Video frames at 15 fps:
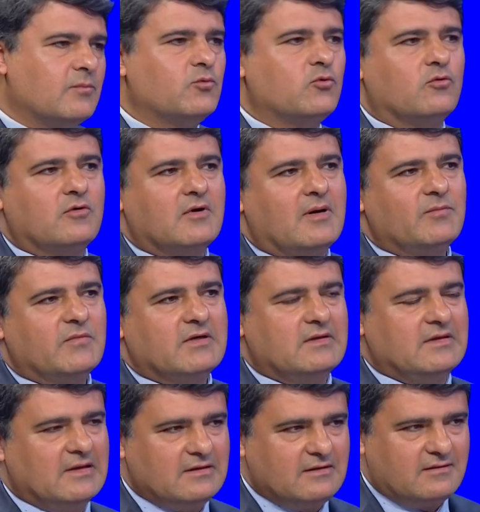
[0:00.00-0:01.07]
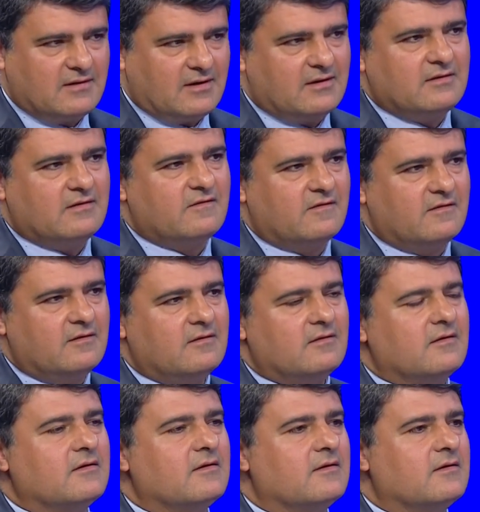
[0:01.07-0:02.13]
programların 7 tanesi
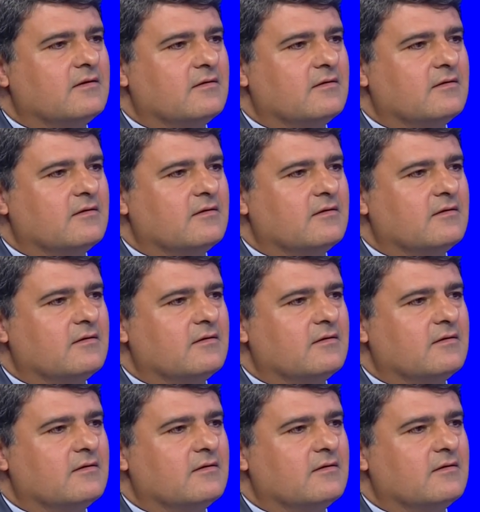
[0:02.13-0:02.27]
e,